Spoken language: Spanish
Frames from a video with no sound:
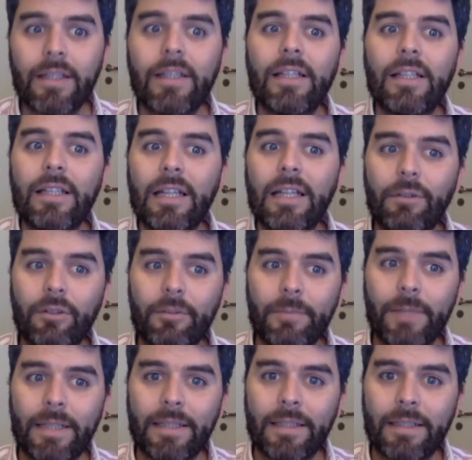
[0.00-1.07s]
y el bot me va a
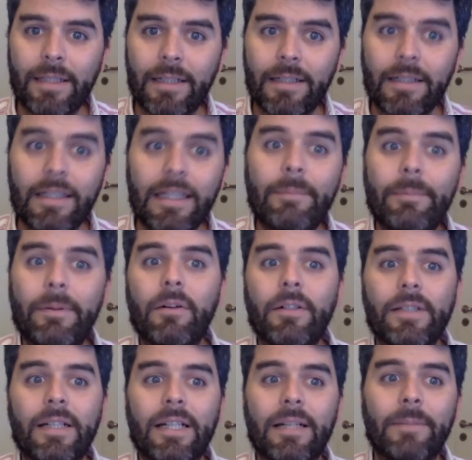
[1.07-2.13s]
atender y después vamos a
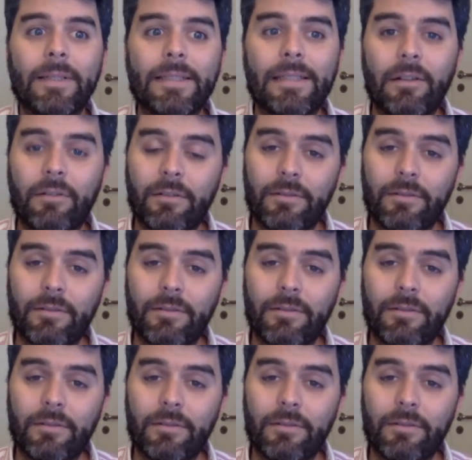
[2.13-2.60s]
ver qué pasa